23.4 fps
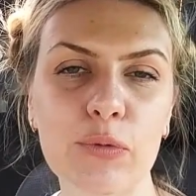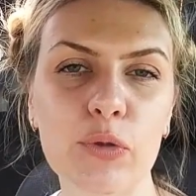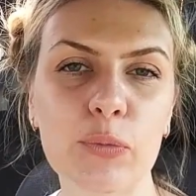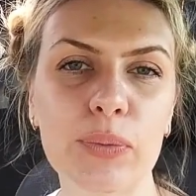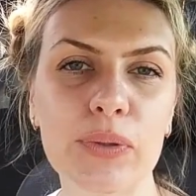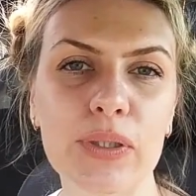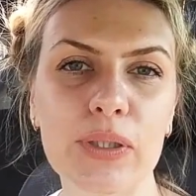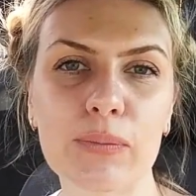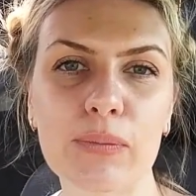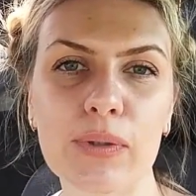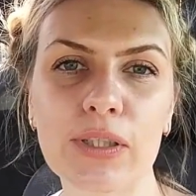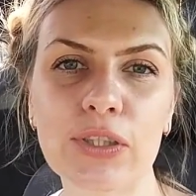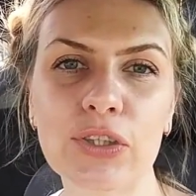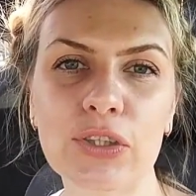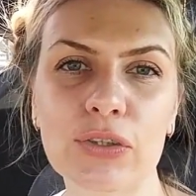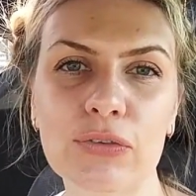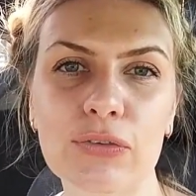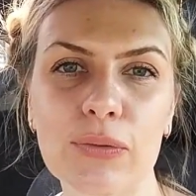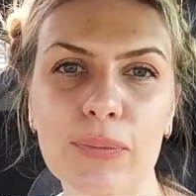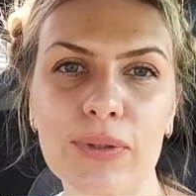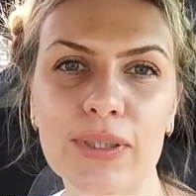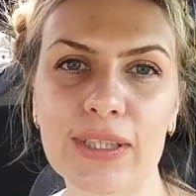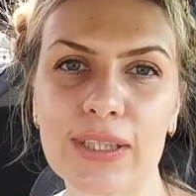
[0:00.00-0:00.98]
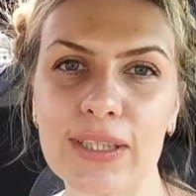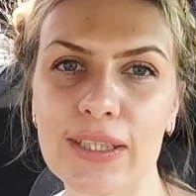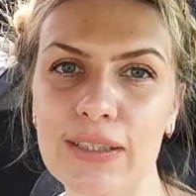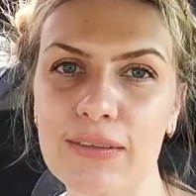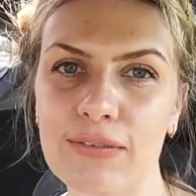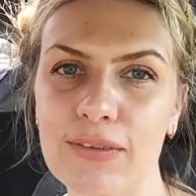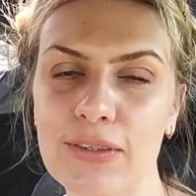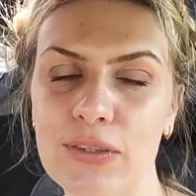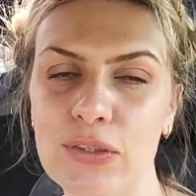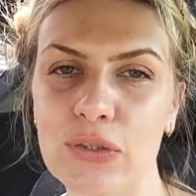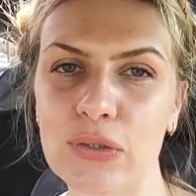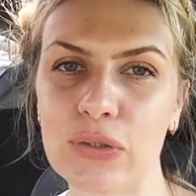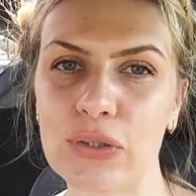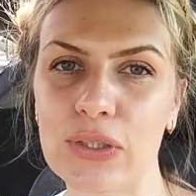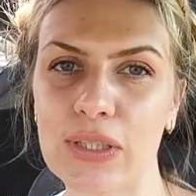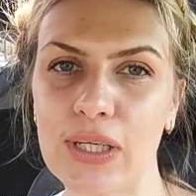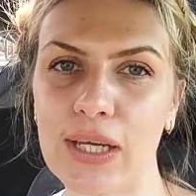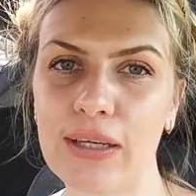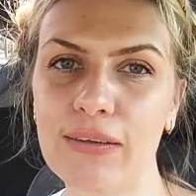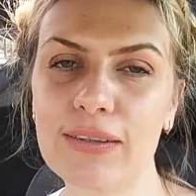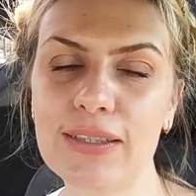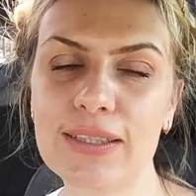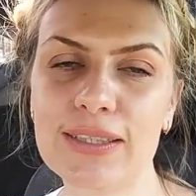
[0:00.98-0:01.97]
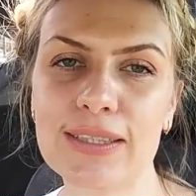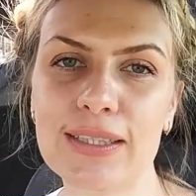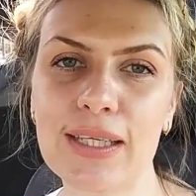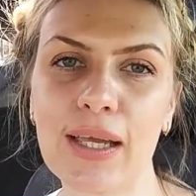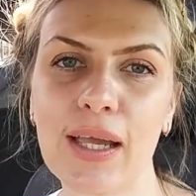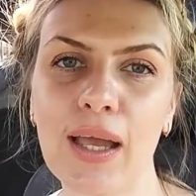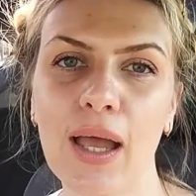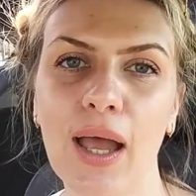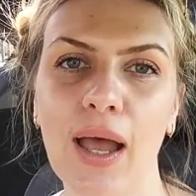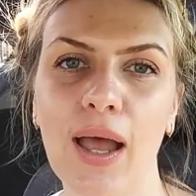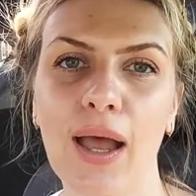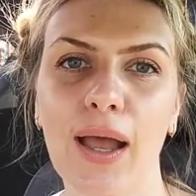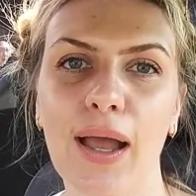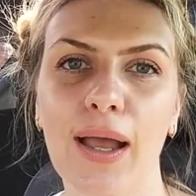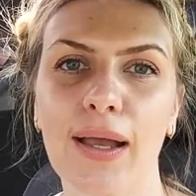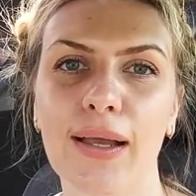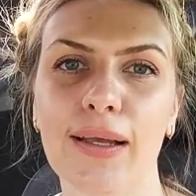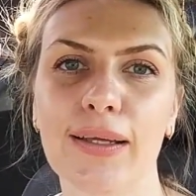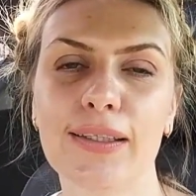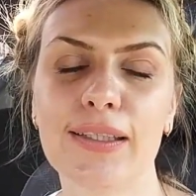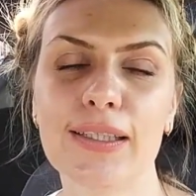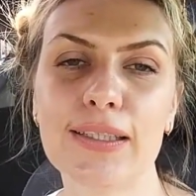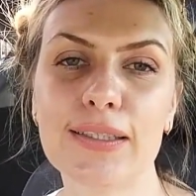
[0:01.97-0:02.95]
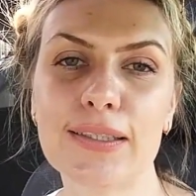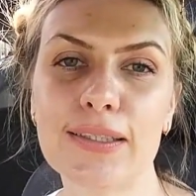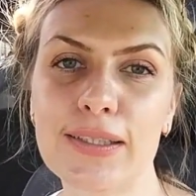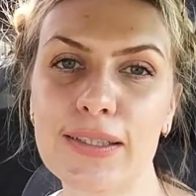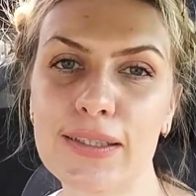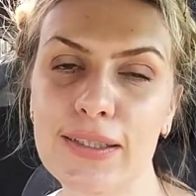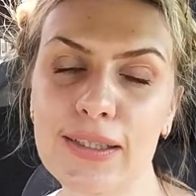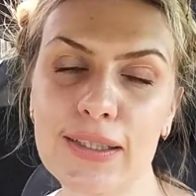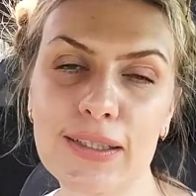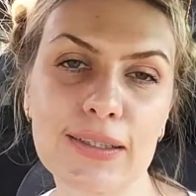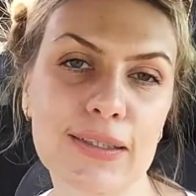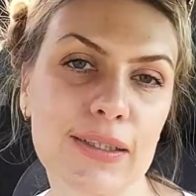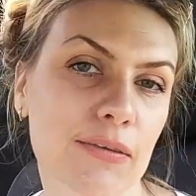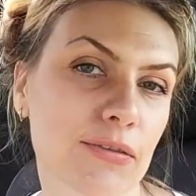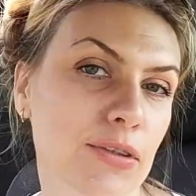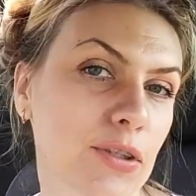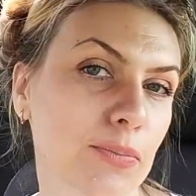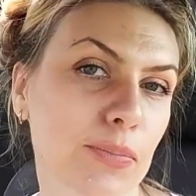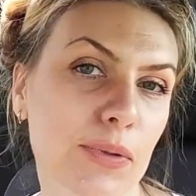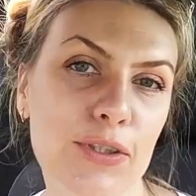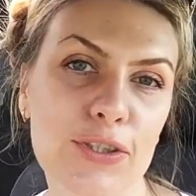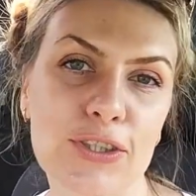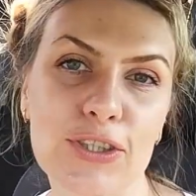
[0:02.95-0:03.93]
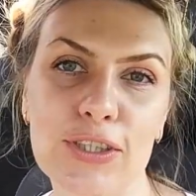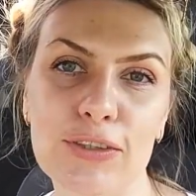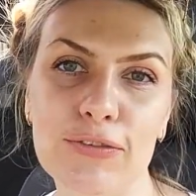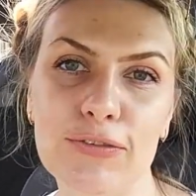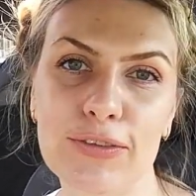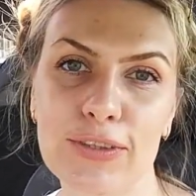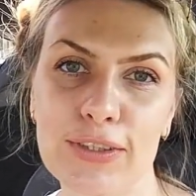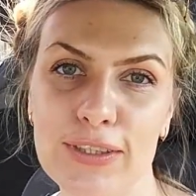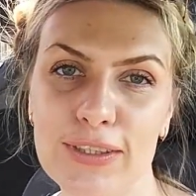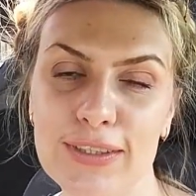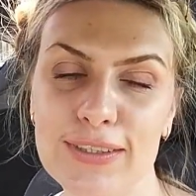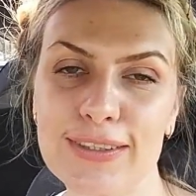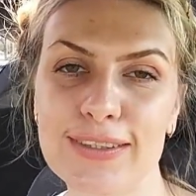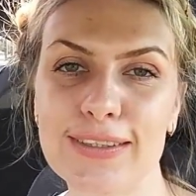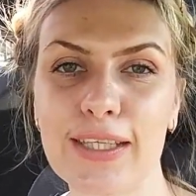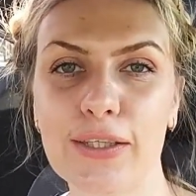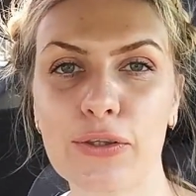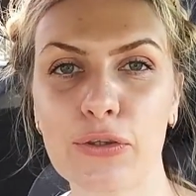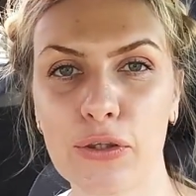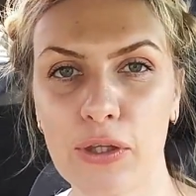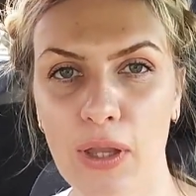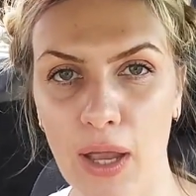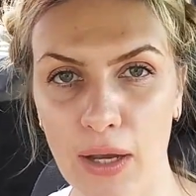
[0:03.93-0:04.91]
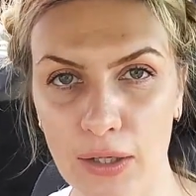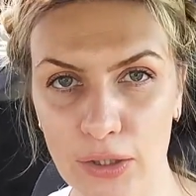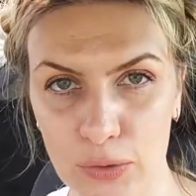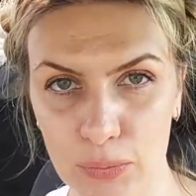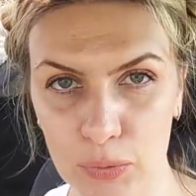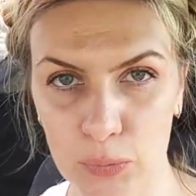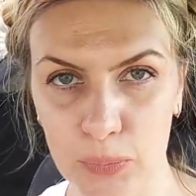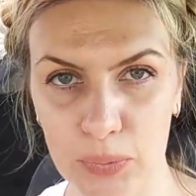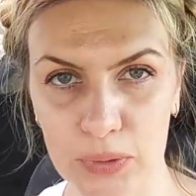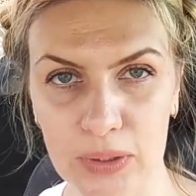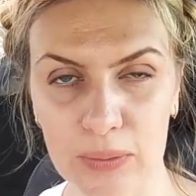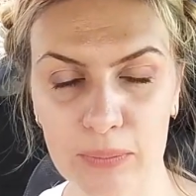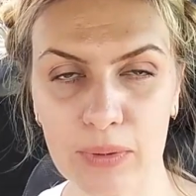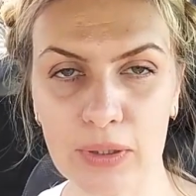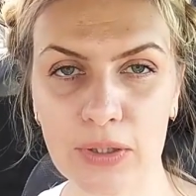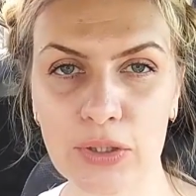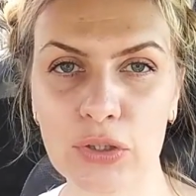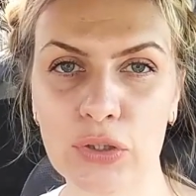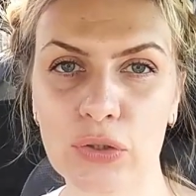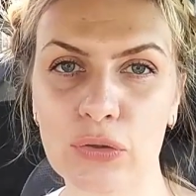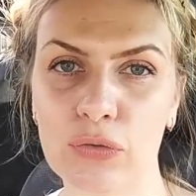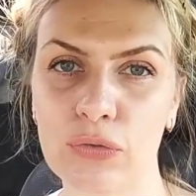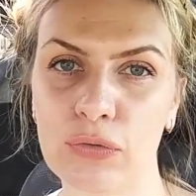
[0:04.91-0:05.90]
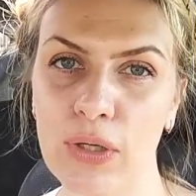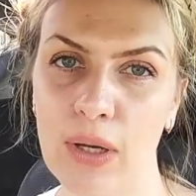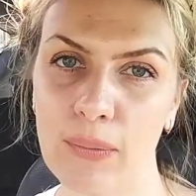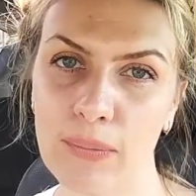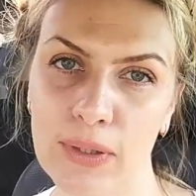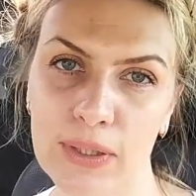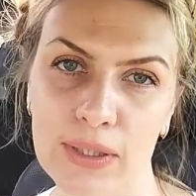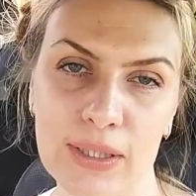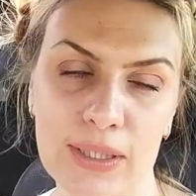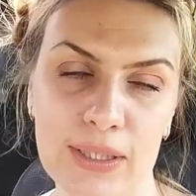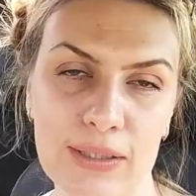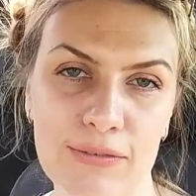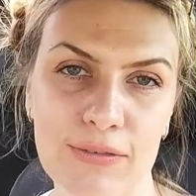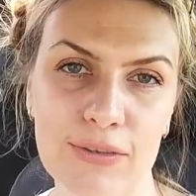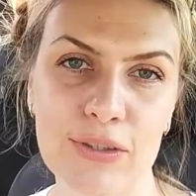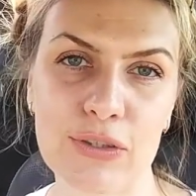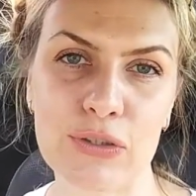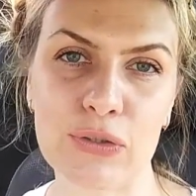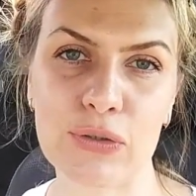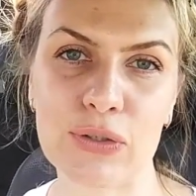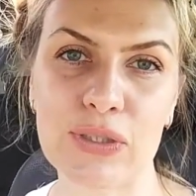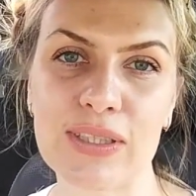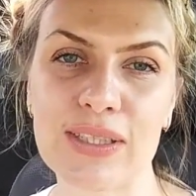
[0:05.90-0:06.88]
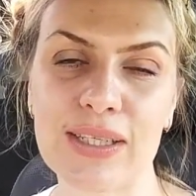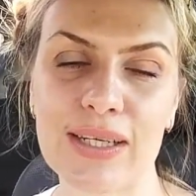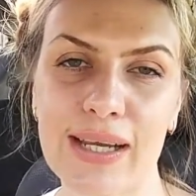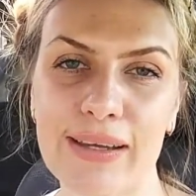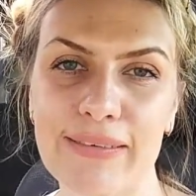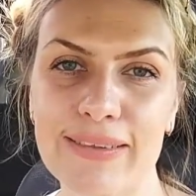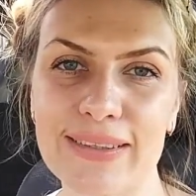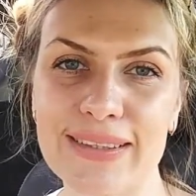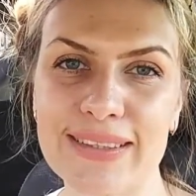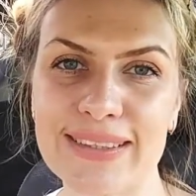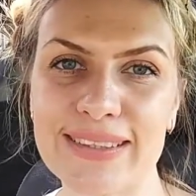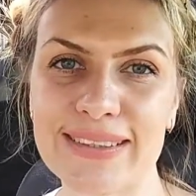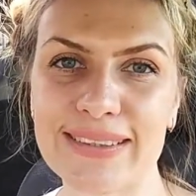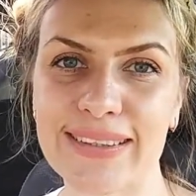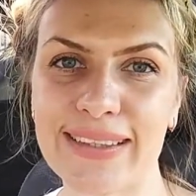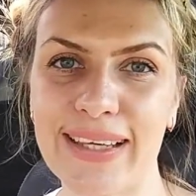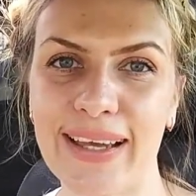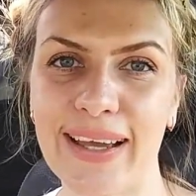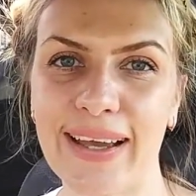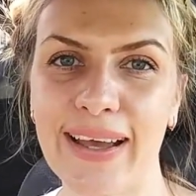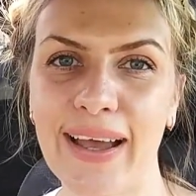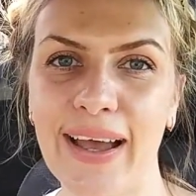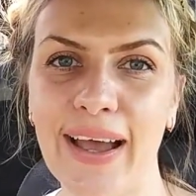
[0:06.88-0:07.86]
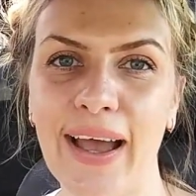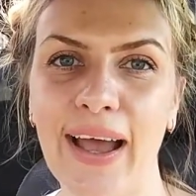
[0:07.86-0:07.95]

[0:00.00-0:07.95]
буду понимать, что вам такие видео нравятся. Если нет, ставьте пальчики вниз. Я также буду понимать, что вам такие видео не нравятся.